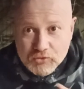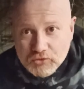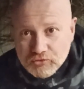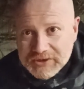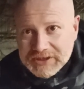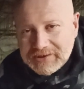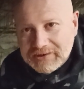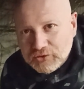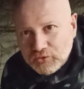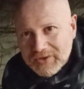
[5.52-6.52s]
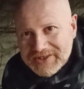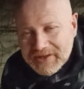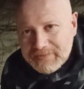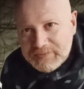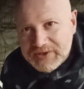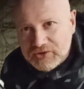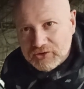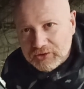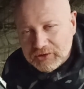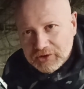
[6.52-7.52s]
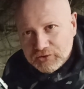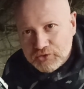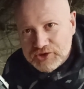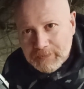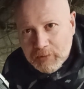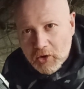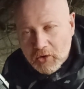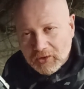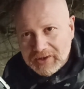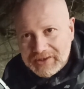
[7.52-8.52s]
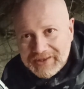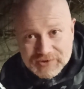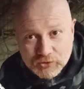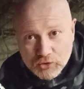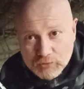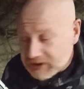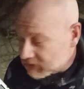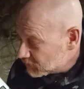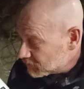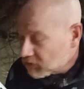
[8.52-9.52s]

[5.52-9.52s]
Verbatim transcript: Aujourd'hui, troisième épisode de J'apprends l'astronomie.